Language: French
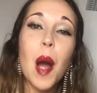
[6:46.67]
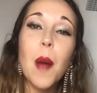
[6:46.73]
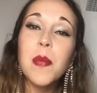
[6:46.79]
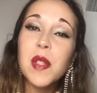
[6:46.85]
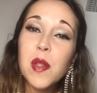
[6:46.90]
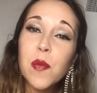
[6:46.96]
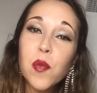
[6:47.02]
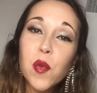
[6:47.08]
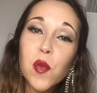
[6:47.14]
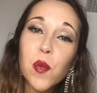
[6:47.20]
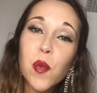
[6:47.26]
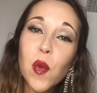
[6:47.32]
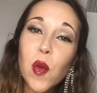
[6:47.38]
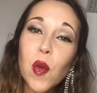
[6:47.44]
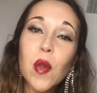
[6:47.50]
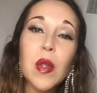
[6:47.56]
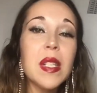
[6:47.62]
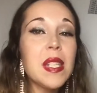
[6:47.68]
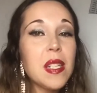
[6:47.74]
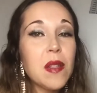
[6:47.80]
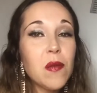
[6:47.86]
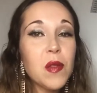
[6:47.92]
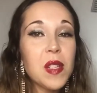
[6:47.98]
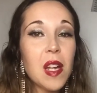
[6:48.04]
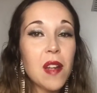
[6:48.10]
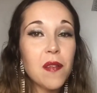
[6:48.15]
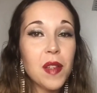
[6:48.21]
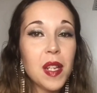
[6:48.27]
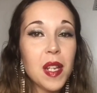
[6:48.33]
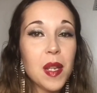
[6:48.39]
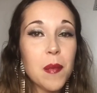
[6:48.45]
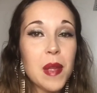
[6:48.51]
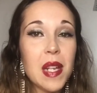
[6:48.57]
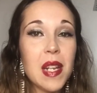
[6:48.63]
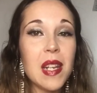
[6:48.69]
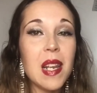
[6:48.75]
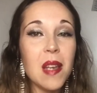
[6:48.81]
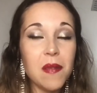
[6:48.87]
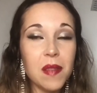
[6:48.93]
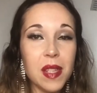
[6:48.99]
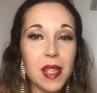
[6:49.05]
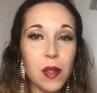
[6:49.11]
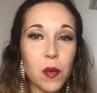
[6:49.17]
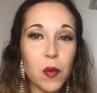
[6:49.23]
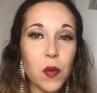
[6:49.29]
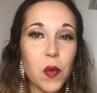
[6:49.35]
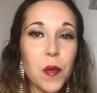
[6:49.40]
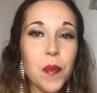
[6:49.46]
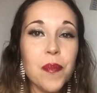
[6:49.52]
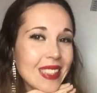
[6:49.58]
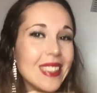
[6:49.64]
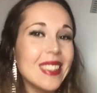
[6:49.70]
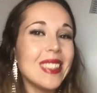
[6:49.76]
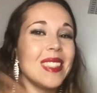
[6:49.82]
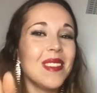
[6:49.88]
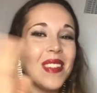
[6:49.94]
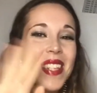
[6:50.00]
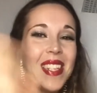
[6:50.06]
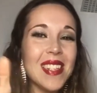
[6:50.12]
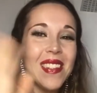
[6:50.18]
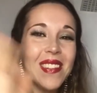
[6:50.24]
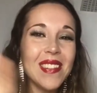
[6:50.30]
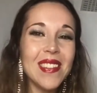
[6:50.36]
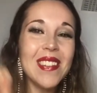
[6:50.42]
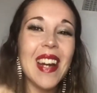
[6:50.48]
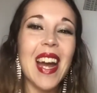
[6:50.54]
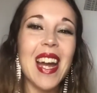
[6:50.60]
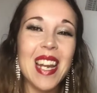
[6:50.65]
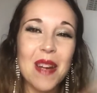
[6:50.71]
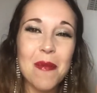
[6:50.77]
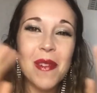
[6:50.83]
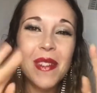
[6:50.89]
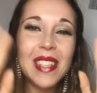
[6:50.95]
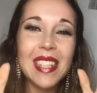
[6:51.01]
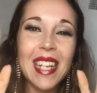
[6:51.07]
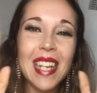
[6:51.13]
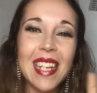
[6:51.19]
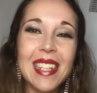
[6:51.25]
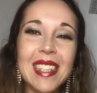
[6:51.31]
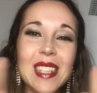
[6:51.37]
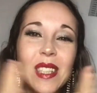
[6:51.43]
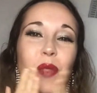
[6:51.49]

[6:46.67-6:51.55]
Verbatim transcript: petit pouce bleu si vous avez aimé la vidéo. Bisous, à la prochaine